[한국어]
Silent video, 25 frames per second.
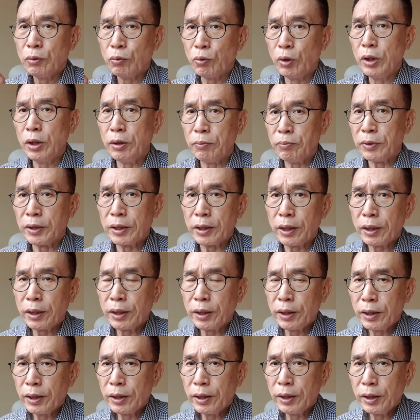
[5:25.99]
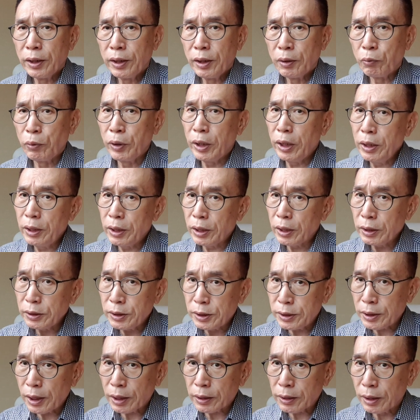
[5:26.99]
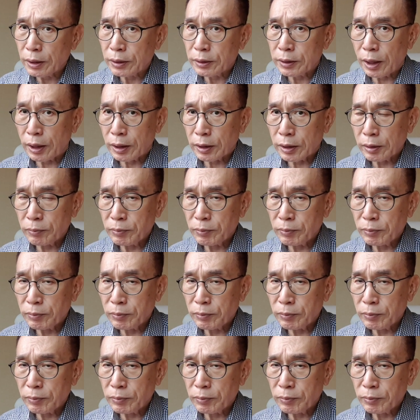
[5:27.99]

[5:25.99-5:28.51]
원리입니다. 왜 이렇게 시작되었냐?